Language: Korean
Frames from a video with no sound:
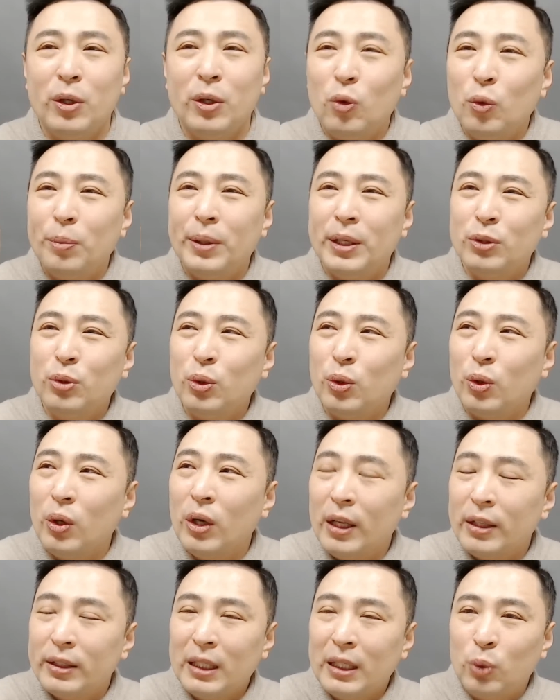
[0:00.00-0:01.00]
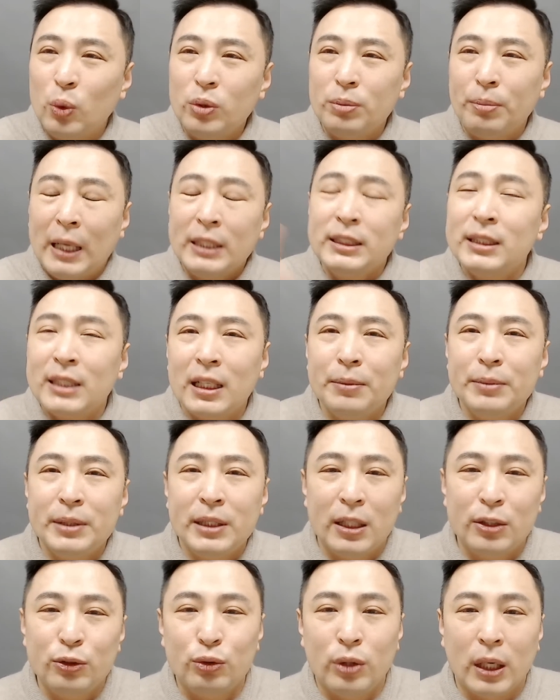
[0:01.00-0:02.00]
구매도난 돈 많은 사람들이
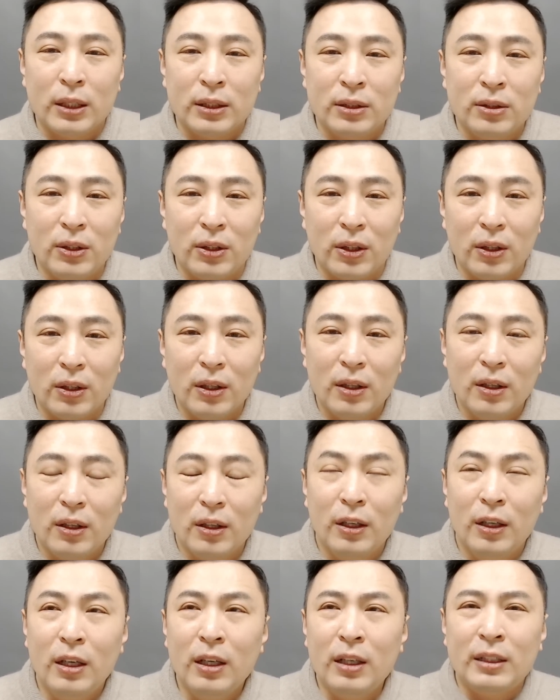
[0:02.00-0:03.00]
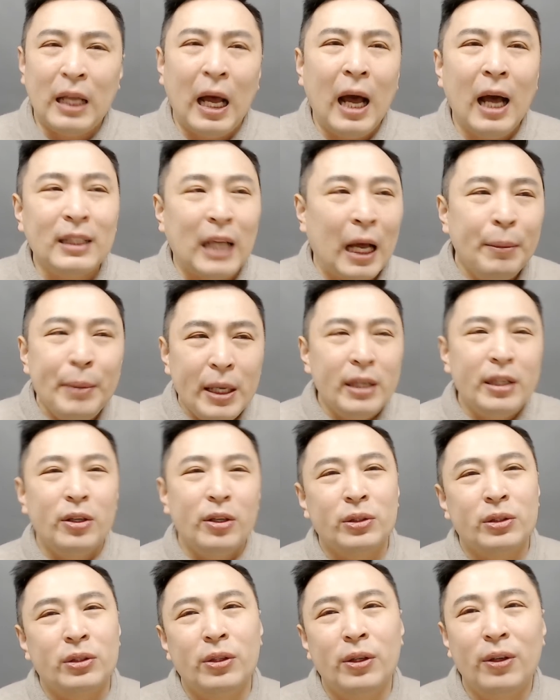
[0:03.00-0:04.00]
하는 줄 알았어 네, 다 남의
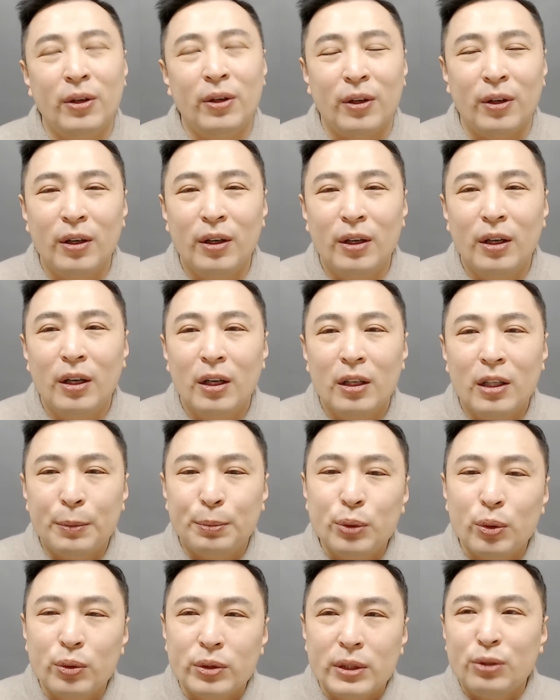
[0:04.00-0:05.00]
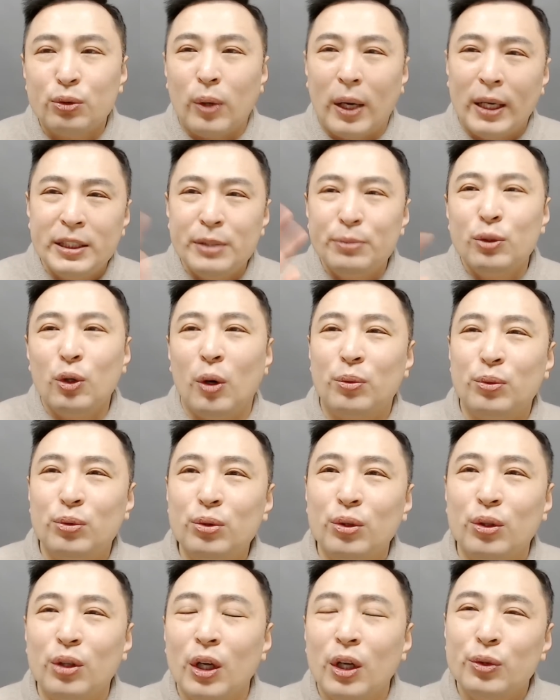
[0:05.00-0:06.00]
얘기였어요 그러니까 부동산도 관심도
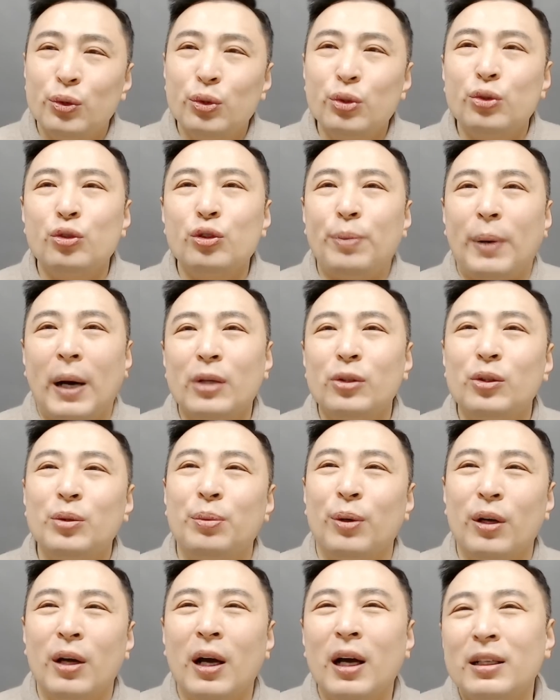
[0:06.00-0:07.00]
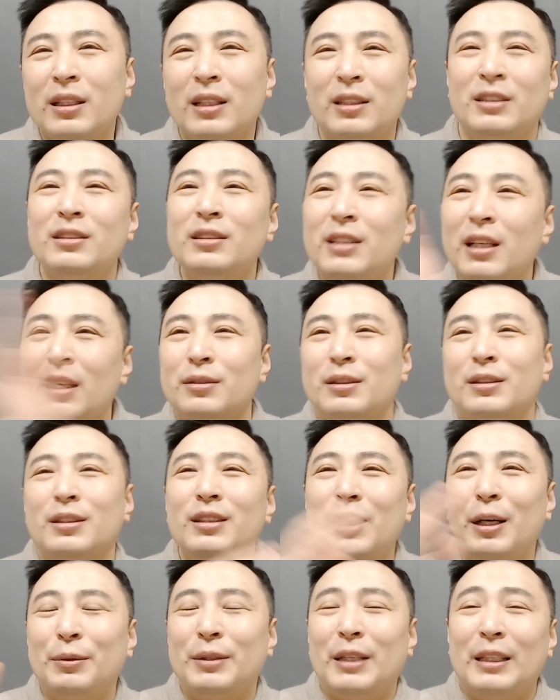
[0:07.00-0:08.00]
없고 뉴스 봐도 뭐야 그냥 그런다
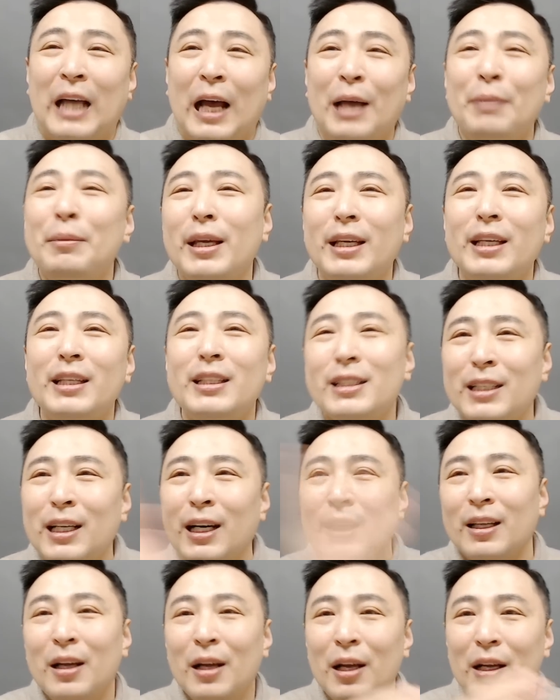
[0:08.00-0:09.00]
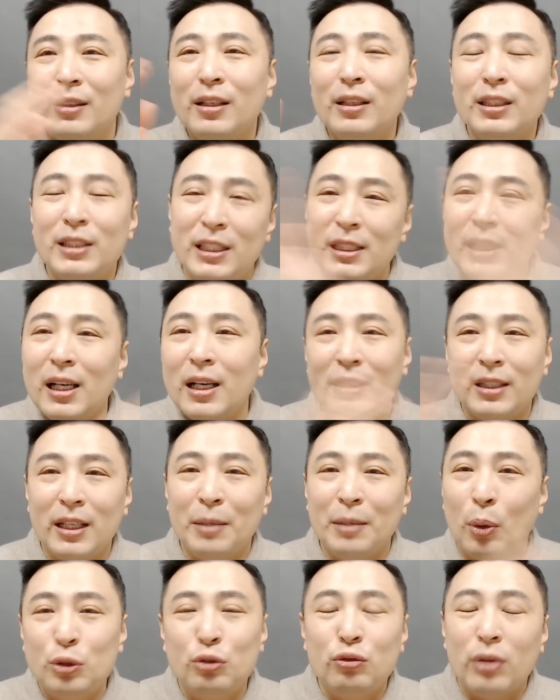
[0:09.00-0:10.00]
그런가 보다 남의 얘기니까 나 그냥 지나갔다니까
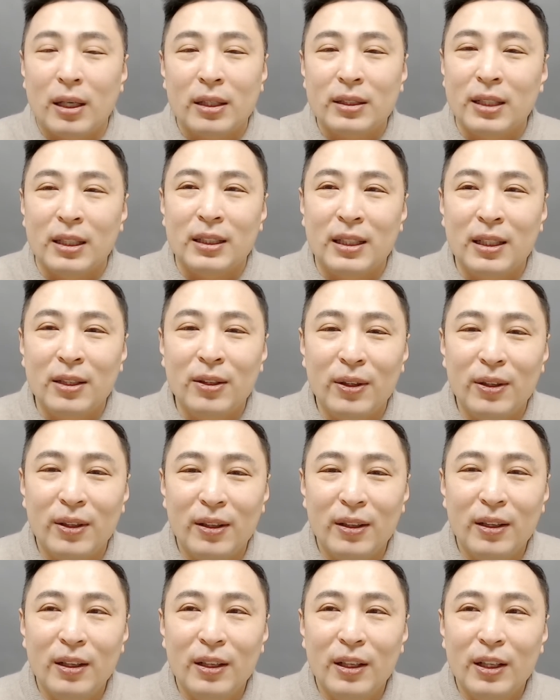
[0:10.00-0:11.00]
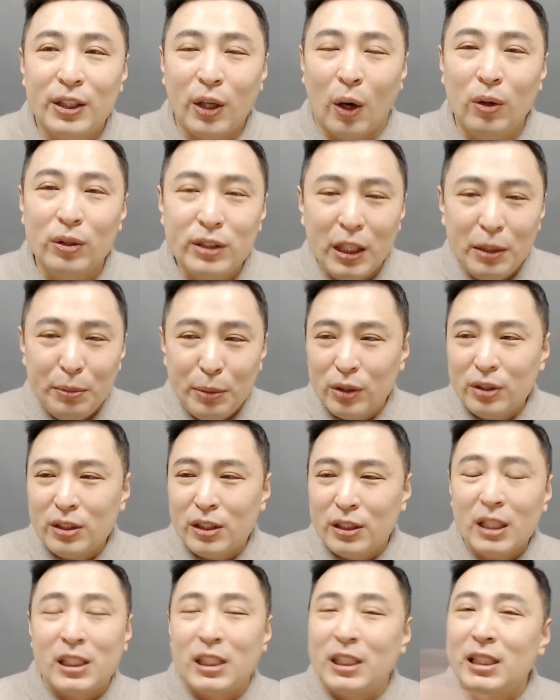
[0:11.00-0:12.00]
보지도 않았다니까요 경제면은
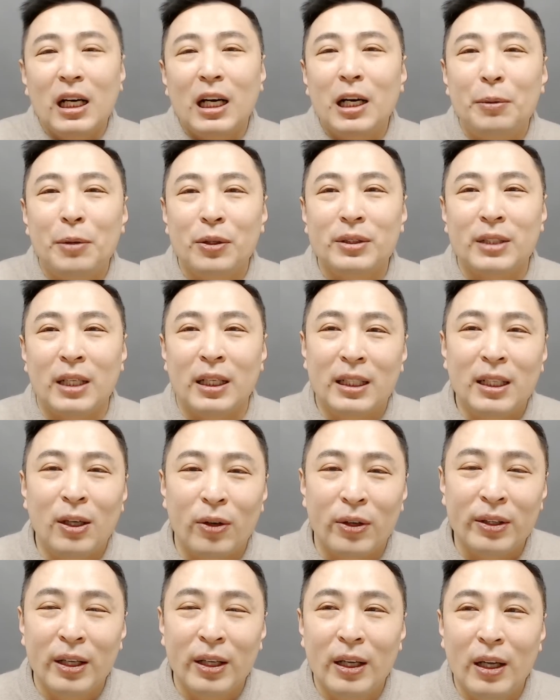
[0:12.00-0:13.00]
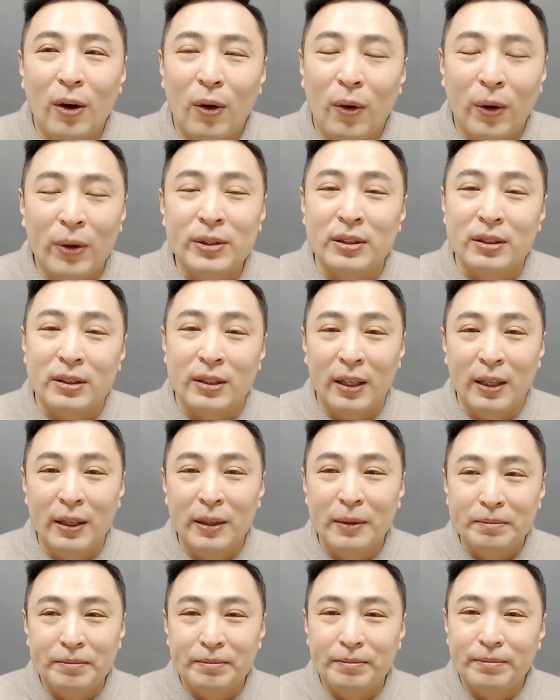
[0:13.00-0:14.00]
그냥 지나가 버렸다니까 어렸을 때
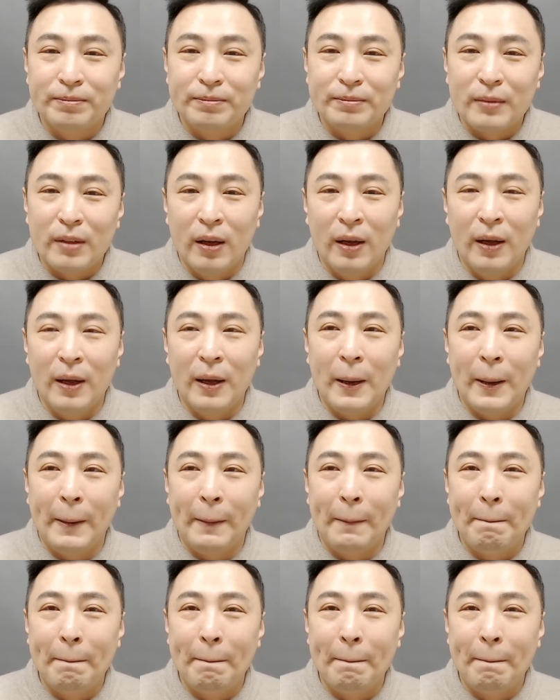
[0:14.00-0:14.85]
예.